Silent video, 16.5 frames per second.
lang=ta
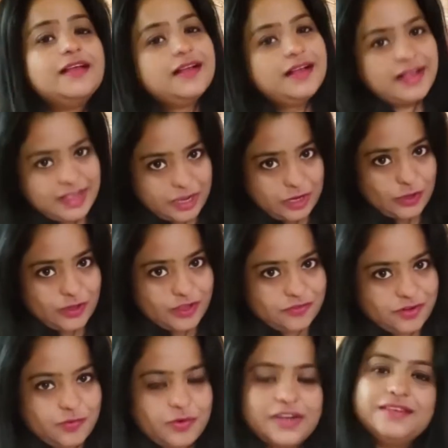ஹலோ
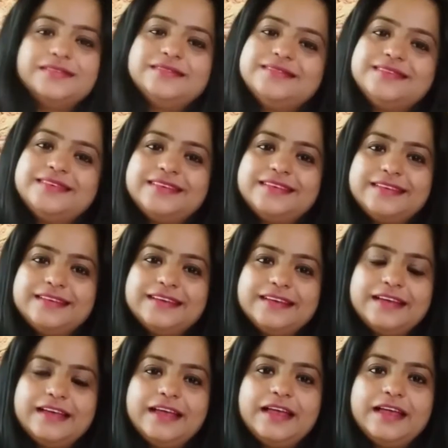எவ்ரி ஒன்
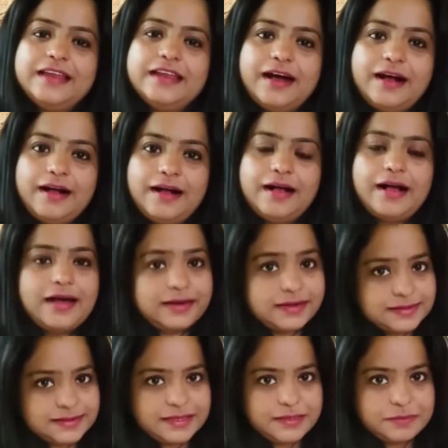நான் அரா
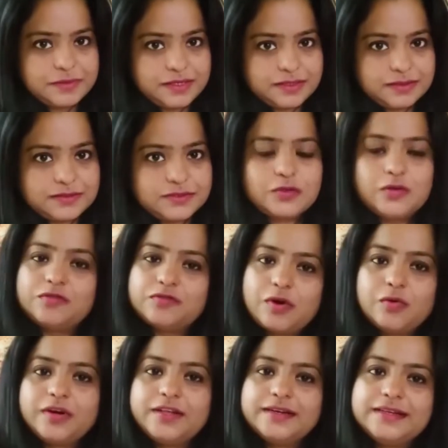ஸ்கின் மிரக்கல்ஸோட
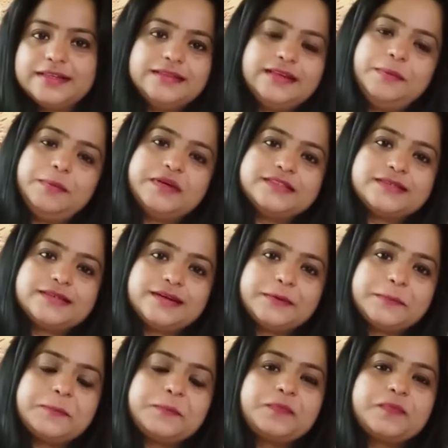ஃபவுண்டர் நந்தினி பேசுகிறேன்
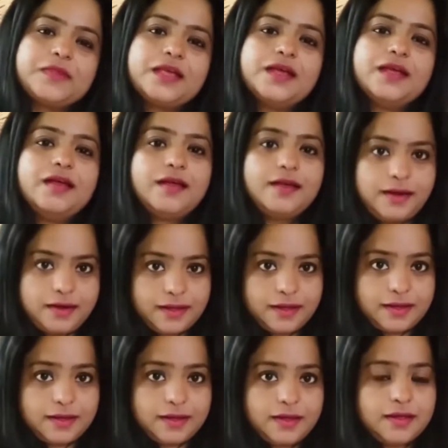
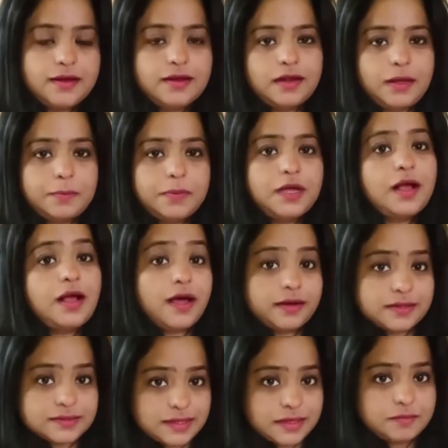இன்றைக்கி நம்ம
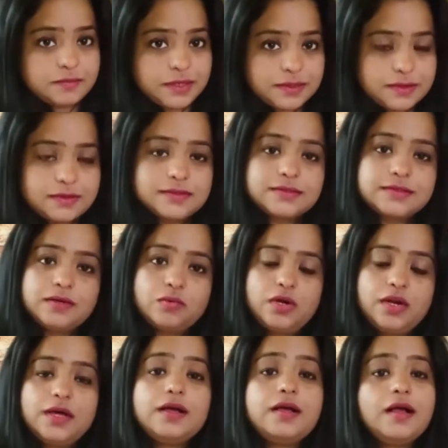அரா ஸ்கின் மிரக்கல்ஸில்
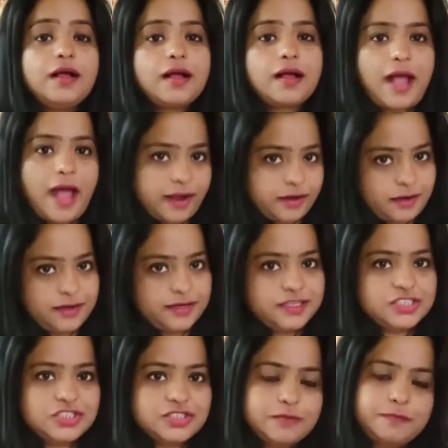உள்ள ஹேர்
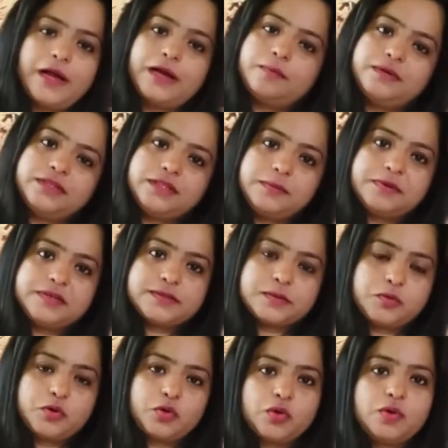கண்டிஷ்னர் பேக் பற்றி பேச
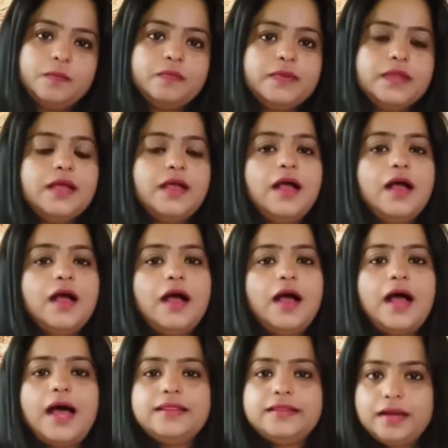போகிறோம்
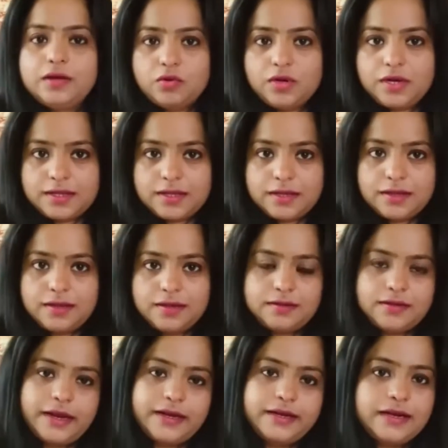அதில் உள்ள
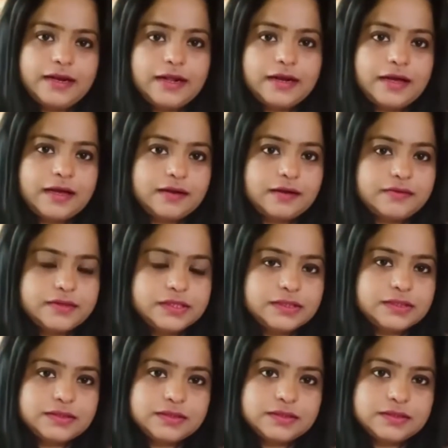என்னெல்லாம் நாங்கள் வந்து